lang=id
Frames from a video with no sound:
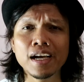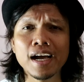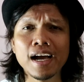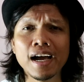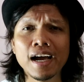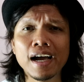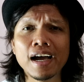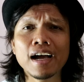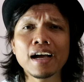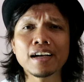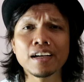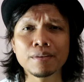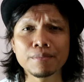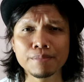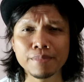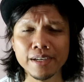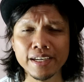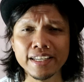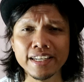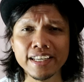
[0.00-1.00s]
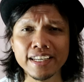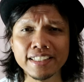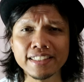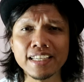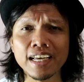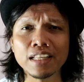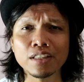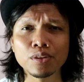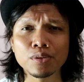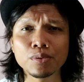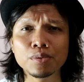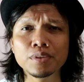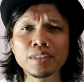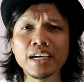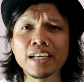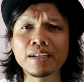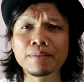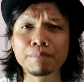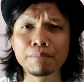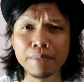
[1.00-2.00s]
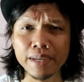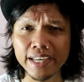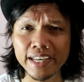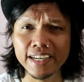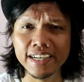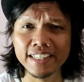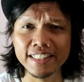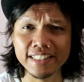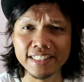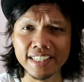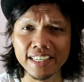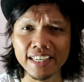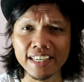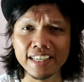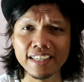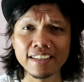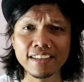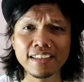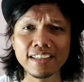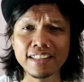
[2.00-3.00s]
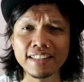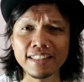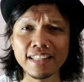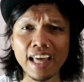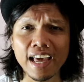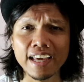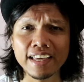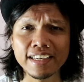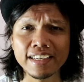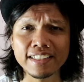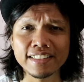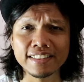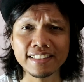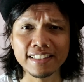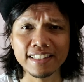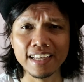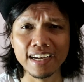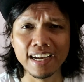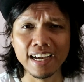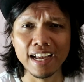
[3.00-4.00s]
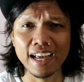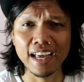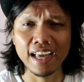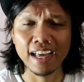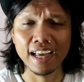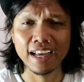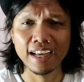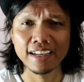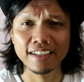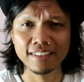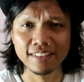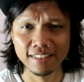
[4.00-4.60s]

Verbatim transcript: A ke B naik satu, dan B ke C naik setengah.